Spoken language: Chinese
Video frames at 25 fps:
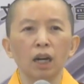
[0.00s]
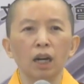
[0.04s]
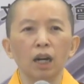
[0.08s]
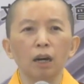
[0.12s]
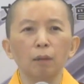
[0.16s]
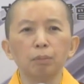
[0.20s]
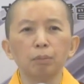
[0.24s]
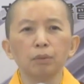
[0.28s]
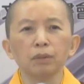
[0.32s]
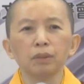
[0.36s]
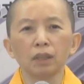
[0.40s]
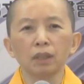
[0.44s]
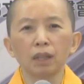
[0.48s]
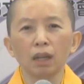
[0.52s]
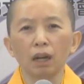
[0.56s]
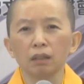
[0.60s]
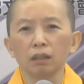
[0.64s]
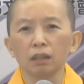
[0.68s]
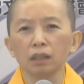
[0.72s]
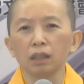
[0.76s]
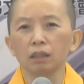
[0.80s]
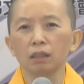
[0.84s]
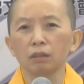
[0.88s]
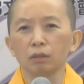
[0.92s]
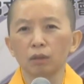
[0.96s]
而不是
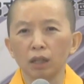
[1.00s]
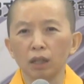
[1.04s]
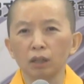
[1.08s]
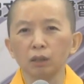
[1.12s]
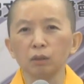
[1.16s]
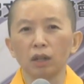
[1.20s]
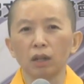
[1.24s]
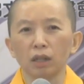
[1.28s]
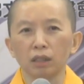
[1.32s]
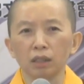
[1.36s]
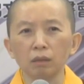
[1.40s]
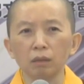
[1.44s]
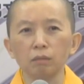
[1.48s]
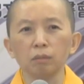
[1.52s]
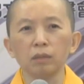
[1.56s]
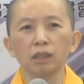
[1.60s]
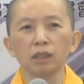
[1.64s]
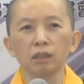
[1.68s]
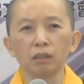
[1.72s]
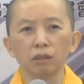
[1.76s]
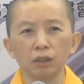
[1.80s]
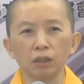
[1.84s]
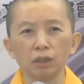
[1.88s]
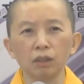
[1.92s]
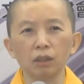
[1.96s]
好像软软的没
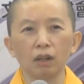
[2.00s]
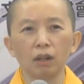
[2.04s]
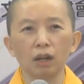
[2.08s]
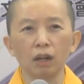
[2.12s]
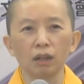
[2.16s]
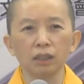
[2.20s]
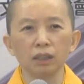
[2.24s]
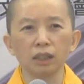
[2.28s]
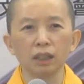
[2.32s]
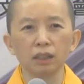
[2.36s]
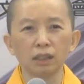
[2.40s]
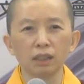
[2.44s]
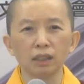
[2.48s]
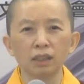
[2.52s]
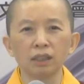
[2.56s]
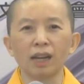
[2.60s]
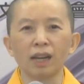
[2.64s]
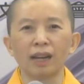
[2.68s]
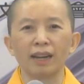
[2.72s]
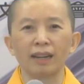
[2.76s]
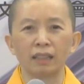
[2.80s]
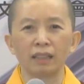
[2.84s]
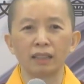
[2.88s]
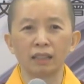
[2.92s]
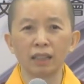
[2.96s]
有用，好像是
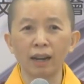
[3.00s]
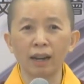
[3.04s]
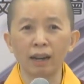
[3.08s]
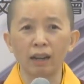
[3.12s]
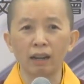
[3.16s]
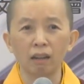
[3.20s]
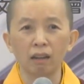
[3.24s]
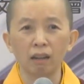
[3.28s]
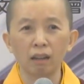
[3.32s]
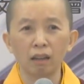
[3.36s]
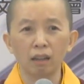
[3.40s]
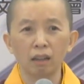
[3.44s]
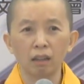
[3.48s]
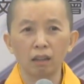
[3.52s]
彩带，